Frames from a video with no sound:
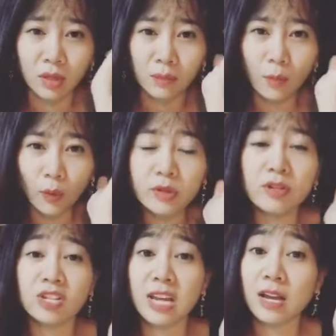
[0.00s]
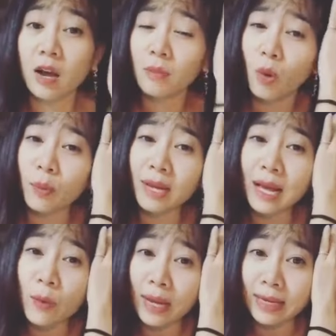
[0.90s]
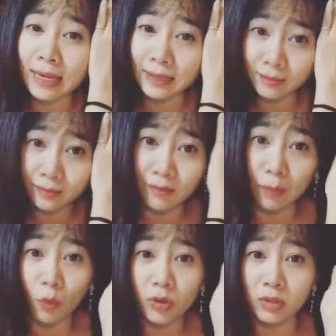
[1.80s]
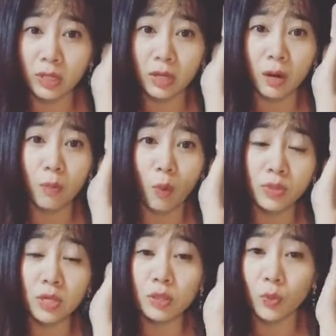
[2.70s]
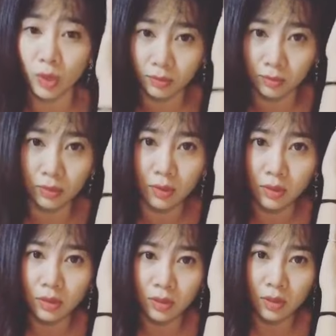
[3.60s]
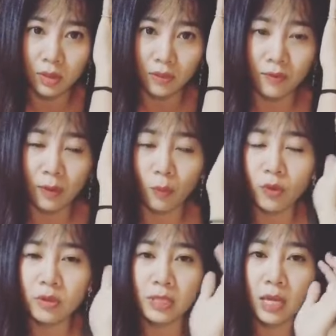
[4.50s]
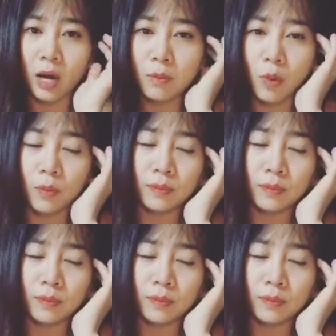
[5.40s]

mỗi người sẽ có một cái hoàn cảnh và mỗi người sẽ có một sức chịu đựng và mỗi người sẽ có một